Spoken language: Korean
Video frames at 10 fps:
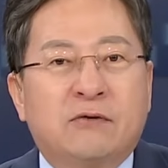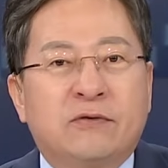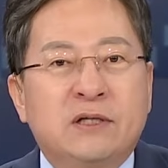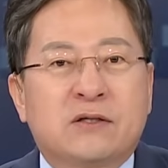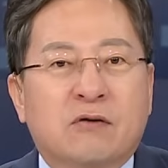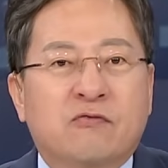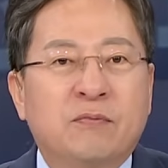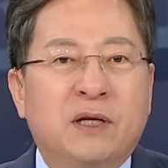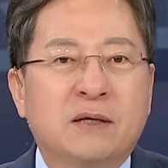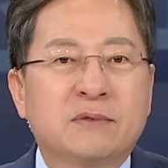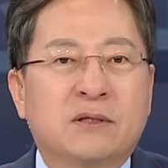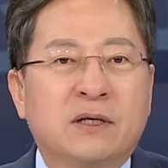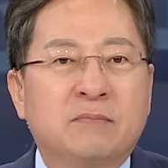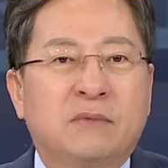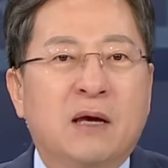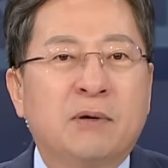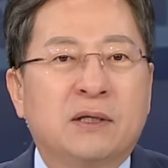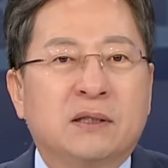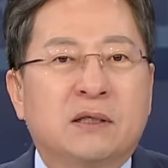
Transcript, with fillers: 윤희석 국민의힘 선임 대변인,